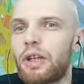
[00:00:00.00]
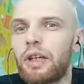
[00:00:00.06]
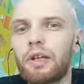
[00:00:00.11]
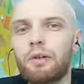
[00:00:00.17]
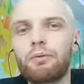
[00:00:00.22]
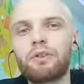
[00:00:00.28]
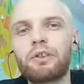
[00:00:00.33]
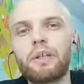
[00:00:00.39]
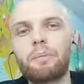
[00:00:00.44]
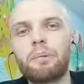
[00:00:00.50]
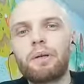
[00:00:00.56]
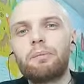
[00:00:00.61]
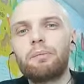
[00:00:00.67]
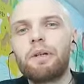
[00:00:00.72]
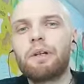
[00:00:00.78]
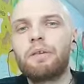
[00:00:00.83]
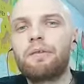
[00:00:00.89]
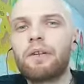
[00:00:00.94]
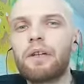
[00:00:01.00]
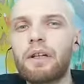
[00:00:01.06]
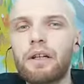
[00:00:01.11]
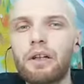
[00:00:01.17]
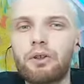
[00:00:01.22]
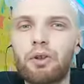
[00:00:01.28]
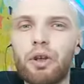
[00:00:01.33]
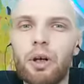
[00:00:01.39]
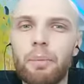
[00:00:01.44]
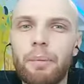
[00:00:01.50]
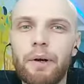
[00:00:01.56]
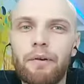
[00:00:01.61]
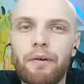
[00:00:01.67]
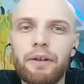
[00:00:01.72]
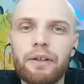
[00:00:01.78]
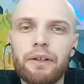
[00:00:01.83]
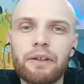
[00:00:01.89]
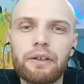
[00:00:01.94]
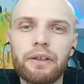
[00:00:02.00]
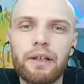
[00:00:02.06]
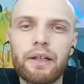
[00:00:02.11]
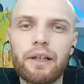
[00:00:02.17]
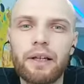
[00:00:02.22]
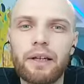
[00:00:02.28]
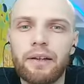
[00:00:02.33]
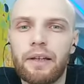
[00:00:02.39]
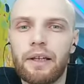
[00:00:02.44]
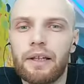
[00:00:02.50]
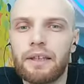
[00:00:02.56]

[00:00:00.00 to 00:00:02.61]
и все прямые эфиры, которые я проводил э,